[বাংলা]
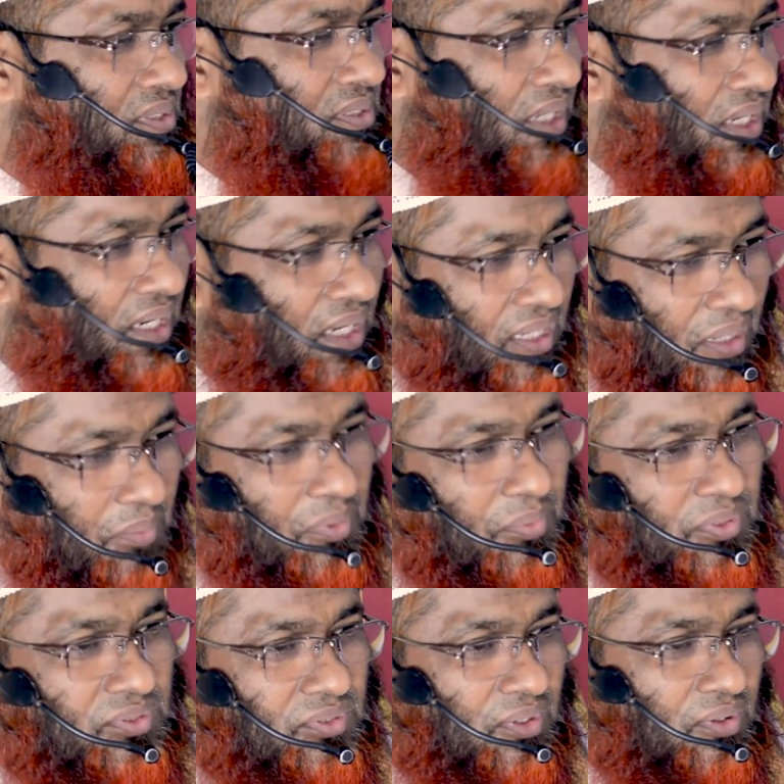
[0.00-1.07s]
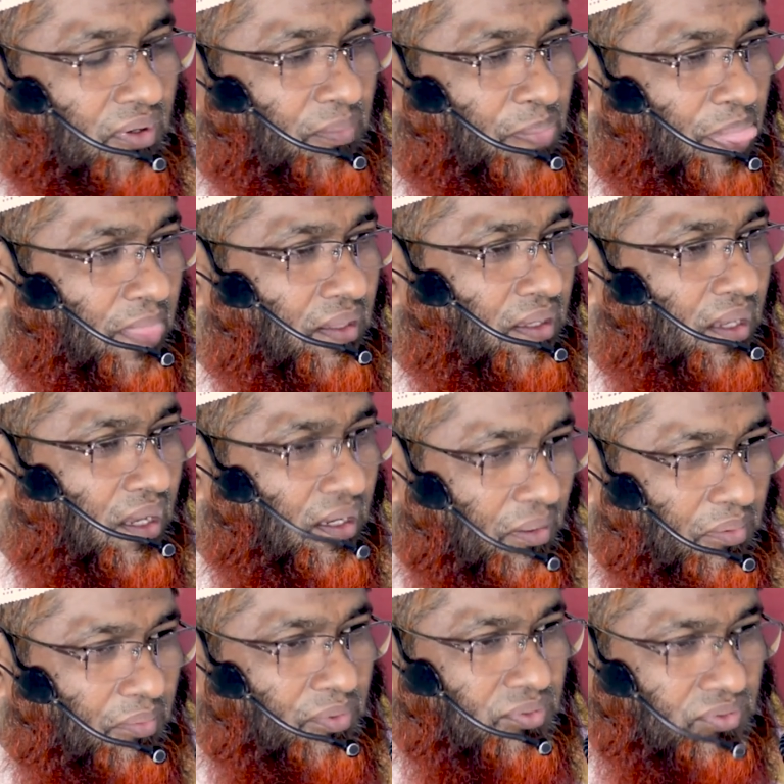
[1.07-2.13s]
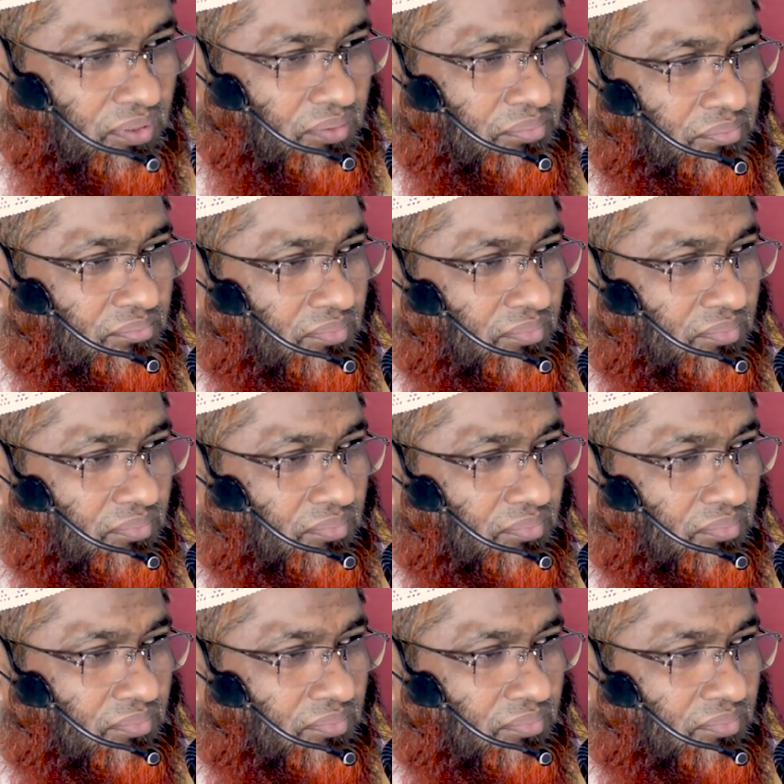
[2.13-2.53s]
ইনশাল্লাহ আগামী বছরও আগামী বছর